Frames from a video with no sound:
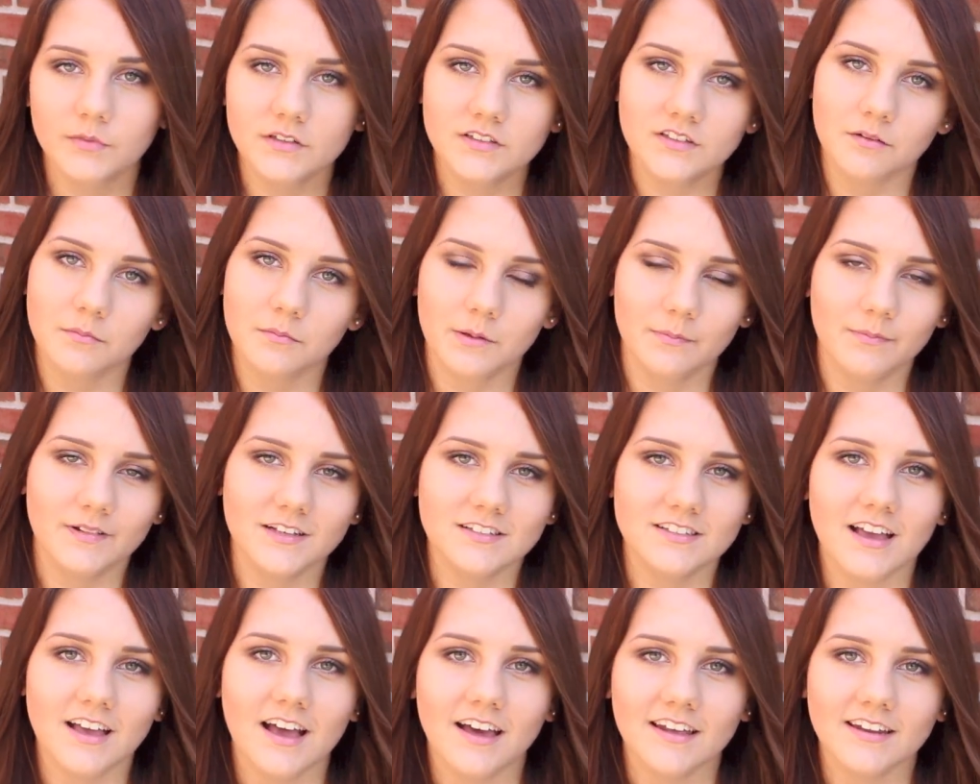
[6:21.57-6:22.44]
Ein bisschen mit
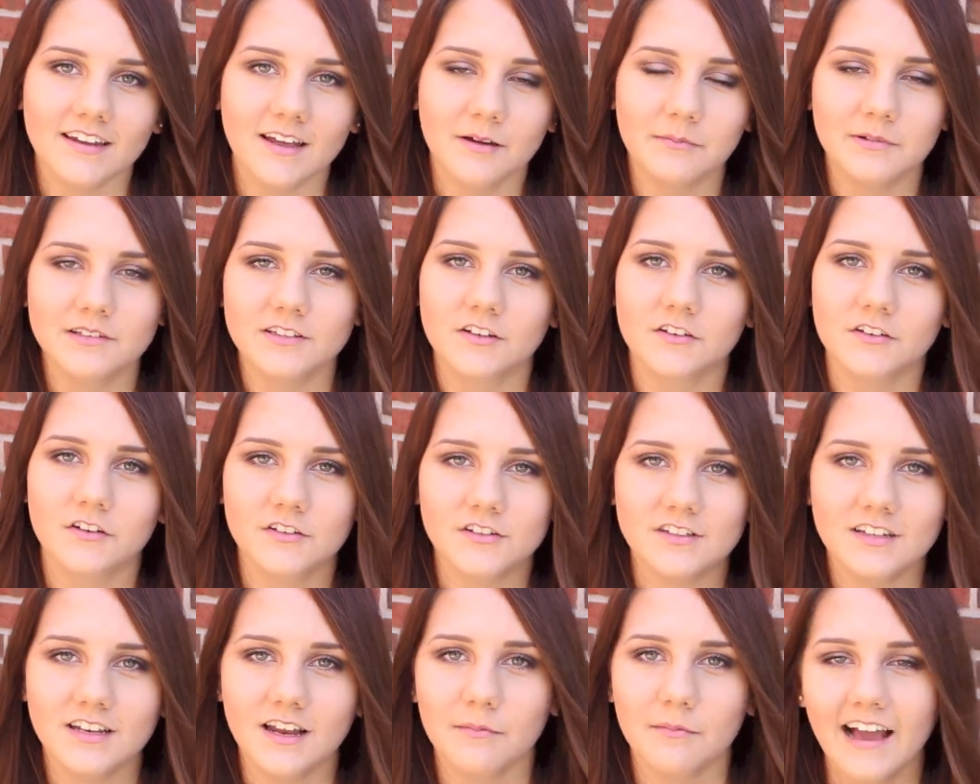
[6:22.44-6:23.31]
Mascara, ein bisschen
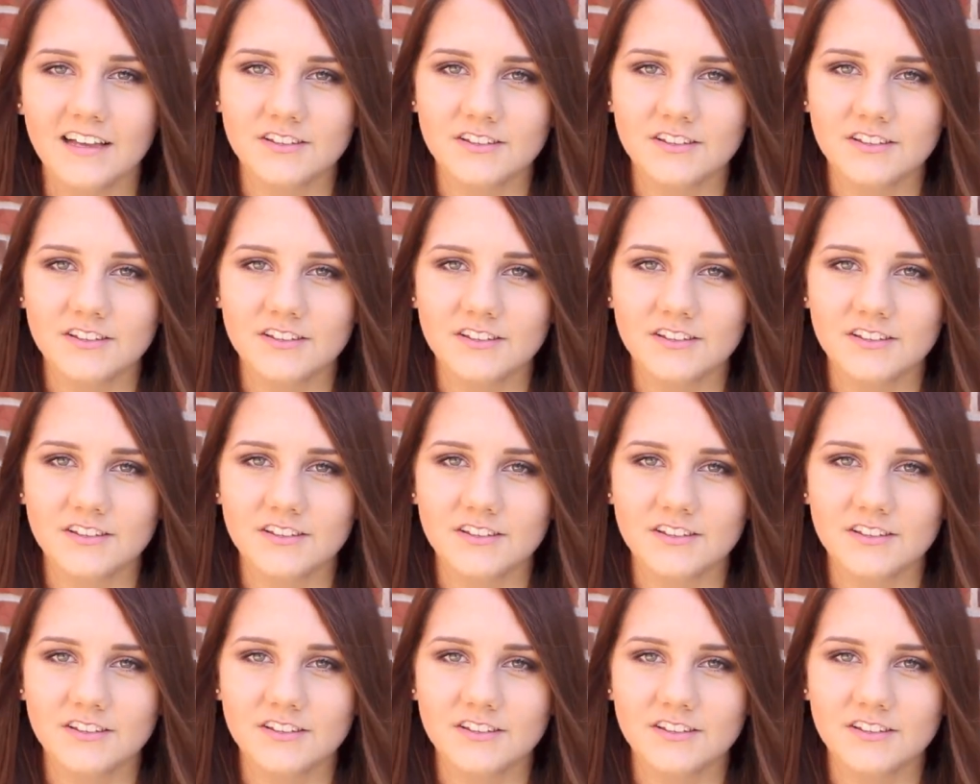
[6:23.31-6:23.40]
Concealer.